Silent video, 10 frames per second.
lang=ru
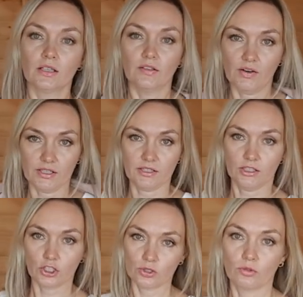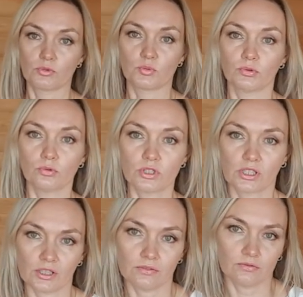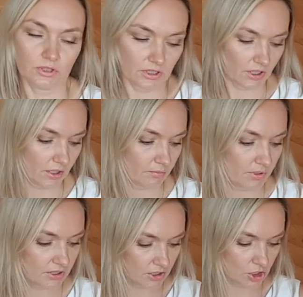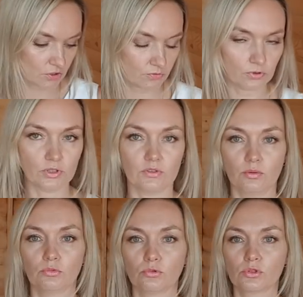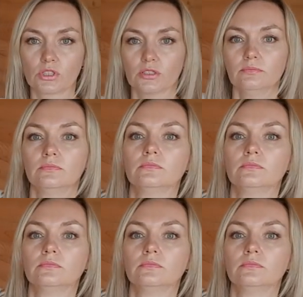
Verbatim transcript: Давайте начнем с блузки. Вот такая белая шифоновая блузка